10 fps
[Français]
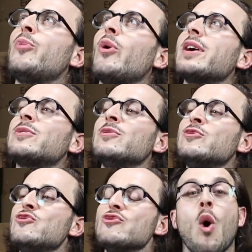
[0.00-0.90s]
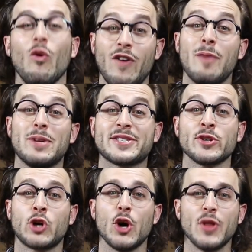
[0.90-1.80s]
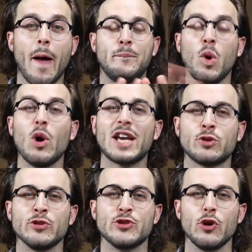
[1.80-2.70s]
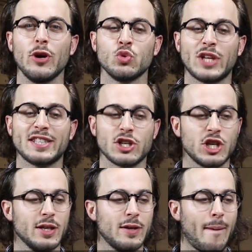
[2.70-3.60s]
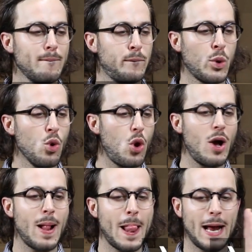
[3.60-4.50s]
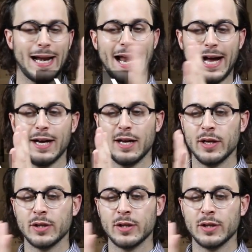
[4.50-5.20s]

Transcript: pour la culture. On va appeler ce code pour la culture, tout attaché. Pour la